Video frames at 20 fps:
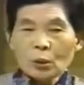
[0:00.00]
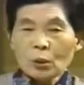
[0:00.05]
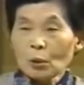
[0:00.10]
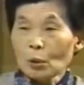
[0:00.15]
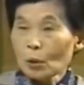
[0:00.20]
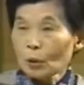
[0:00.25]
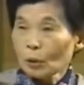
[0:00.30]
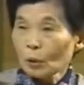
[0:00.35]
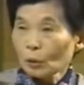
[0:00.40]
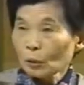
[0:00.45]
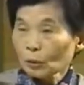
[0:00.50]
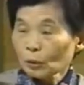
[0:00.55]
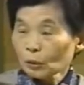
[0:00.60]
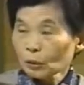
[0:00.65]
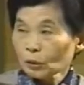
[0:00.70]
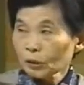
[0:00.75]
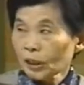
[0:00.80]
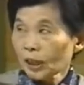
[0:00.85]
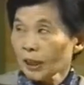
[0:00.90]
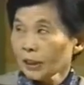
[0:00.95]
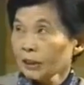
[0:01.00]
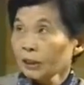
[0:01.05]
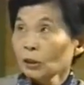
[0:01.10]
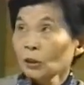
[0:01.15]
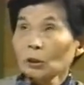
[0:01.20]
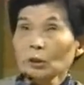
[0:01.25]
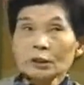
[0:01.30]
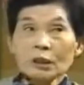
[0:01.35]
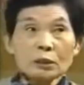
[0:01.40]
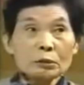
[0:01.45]
こう暗い
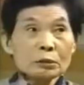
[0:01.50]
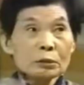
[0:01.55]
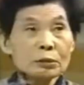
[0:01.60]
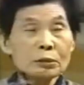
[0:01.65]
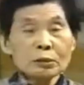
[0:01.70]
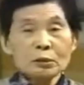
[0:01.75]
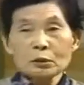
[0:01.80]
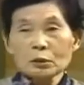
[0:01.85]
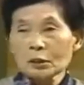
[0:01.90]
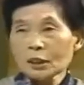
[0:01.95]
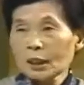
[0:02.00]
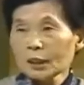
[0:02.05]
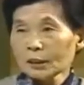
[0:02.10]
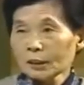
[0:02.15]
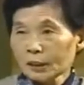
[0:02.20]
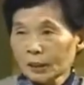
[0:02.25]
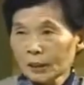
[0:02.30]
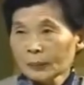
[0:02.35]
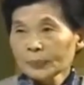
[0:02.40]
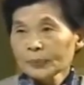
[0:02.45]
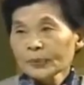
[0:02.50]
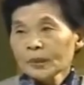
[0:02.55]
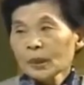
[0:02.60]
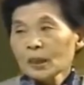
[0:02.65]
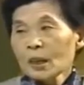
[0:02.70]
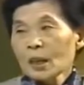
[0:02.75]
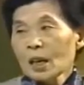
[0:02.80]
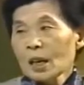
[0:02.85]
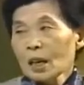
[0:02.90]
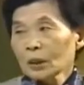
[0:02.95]
ような薄暗いで
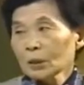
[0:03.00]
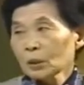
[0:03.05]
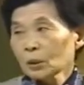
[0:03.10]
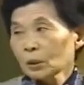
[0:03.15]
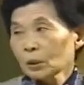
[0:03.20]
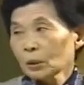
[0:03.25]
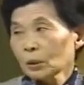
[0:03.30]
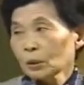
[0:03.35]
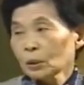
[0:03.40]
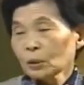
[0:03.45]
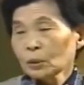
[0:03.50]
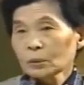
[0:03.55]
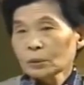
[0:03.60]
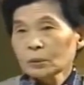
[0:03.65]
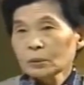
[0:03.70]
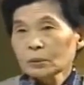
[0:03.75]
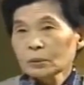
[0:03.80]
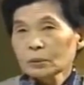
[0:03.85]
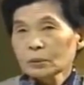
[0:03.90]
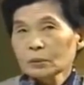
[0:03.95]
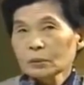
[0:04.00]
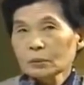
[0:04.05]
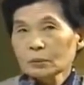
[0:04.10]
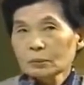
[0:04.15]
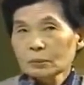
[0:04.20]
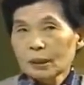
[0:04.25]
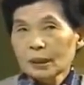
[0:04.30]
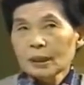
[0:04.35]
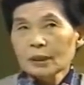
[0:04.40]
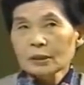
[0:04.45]
あのー、
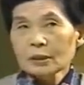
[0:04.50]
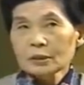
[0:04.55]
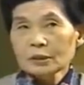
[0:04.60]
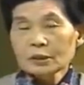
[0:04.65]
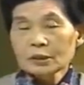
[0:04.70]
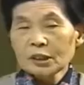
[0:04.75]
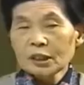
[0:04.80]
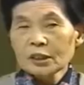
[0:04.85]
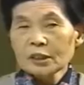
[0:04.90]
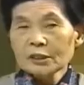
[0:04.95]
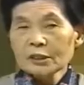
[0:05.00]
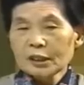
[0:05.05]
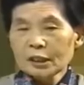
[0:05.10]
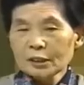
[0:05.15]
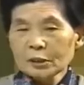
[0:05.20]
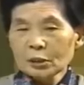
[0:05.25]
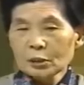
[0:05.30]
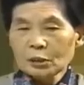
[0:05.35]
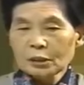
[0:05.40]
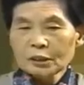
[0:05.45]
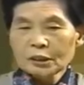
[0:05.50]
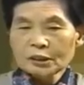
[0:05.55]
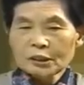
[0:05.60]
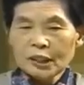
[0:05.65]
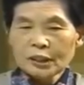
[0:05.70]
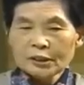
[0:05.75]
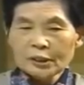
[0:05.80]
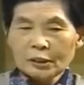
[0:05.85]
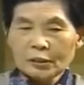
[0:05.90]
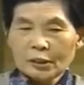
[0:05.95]
まあ電車通り
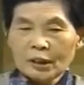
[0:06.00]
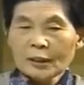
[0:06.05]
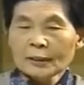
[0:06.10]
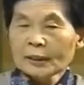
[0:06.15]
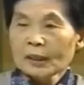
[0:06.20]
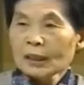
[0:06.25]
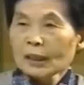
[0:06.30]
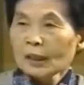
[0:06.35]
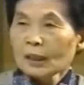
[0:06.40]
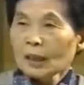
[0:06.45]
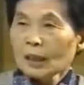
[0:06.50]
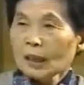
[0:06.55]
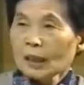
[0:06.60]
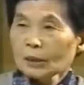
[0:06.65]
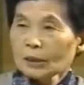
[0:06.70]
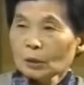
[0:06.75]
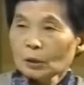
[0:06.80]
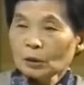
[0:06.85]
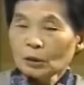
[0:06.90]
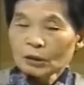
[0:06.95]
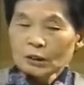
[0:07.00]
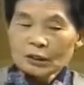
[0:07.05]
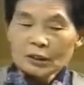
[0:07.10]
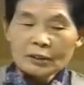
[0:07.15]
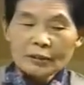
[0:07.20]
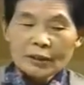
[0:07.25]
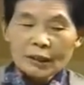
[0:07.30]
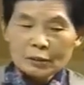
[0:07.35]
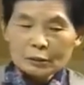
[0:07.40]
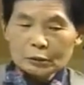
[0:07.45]
だけはあの
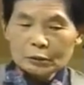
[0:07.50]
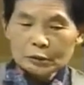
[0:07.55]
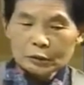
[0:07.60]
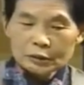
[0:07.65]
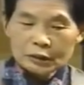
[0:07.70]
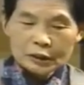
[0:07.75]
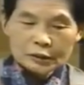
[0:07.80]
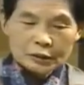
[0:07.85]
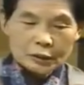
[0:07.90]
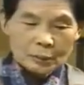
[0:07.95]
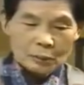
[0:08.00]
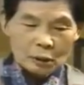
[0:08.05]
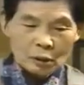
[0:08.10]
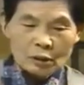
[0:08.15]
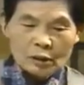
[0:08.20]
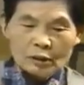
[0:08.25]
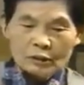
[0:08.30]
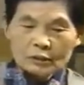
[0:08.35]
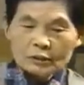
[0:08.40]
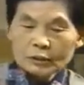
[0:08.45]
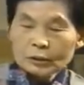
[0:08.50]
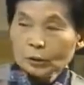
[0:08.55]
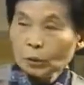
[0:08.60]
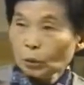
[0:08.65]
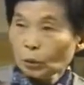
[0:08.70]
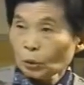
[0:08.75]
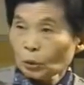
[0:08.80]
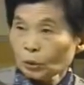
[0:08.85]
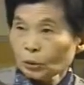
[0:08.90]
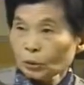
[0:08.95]
家は崩れても
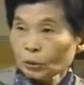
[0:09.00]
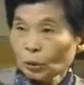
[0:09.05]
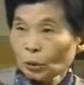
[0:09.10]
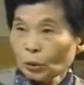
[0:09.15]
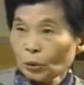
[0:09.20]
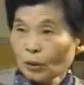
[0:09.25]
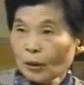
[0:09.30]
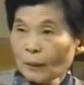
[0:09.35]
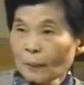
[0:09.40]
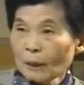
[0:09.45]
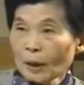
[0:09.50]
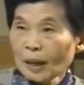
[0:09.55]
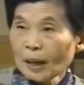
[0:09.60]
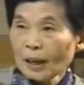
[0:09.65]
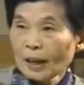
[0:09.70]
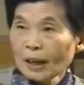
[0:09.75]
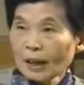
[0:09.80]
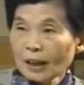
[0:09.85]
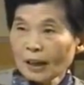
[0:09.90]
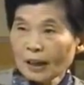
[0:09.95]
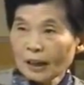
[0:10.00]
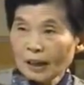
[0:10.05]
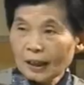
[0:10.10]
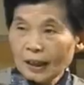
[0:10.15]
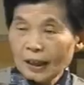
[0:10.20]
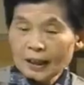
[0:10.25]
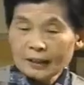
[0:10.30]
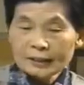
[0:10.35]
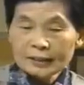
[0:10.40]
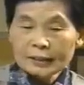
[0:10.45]
通るとこはまあ
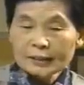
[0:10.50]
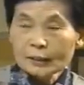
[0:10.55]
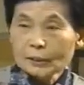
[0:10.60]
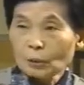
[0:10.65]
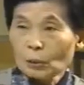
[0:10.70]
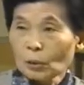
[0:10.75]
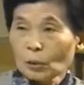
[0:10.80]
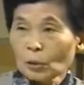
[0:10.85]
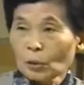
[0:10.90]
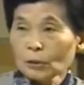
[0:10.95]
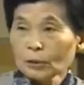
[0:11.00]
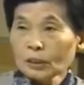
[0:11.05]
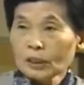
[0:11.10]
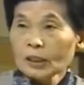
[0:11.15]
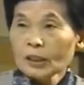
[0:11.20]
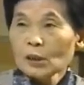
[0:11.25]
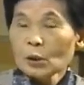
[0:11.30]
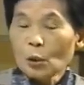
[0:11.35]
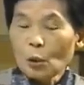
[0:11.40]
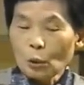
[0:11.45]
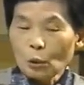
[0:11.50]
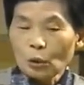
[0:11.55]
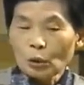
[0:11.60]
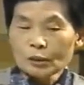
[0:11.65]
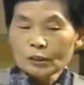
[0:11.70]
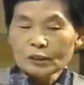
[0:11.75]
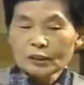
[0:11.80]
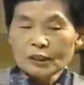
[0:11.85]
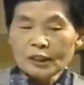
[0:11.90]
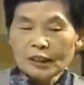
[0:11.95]
かなりこうねほ
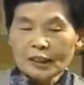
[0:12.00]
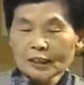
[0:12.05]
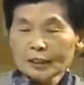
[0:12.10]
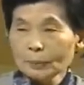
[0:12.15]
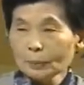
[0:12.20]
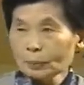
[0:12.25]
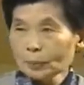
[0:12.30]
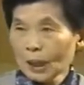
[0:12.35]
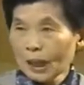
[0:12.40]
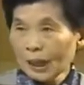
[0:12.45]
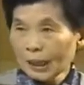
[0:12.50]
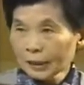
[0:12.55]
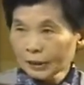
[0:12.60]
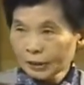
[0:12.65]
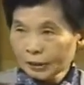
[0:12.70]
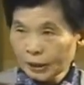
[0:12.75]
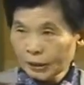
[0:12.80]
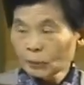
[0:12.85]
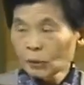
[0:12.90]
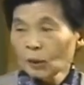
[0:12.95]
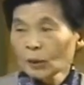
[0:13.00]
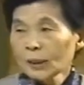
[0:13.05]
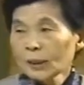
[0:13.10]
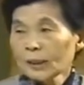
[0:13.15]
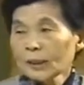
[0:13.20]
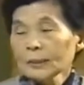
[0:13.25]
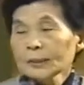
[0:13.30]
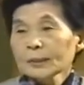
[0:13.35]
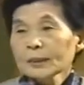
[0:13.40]
こりがいっぱいあっても